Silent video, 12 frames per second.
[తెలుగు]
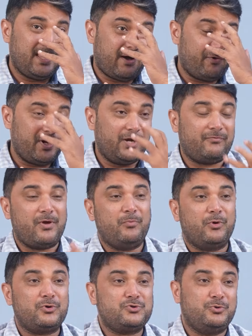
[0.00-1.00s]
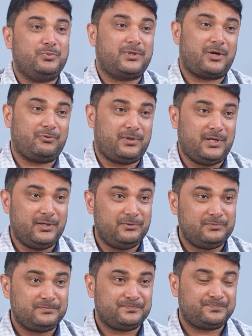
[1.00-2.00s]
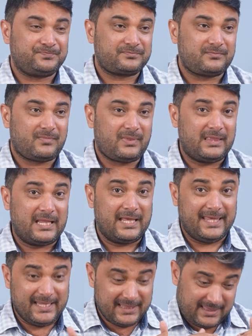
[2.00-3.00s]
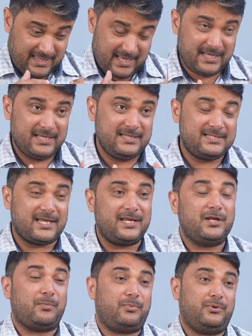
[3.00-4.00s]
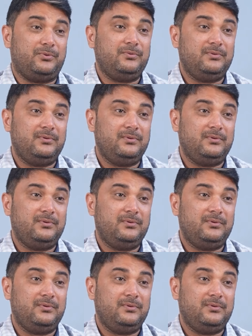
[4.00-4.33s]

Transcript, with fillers: ఎవరు ఎటువైపు మొగ్గు చూపుతారో తెలియదు ఎంత ఇది జరిగినప్పుడు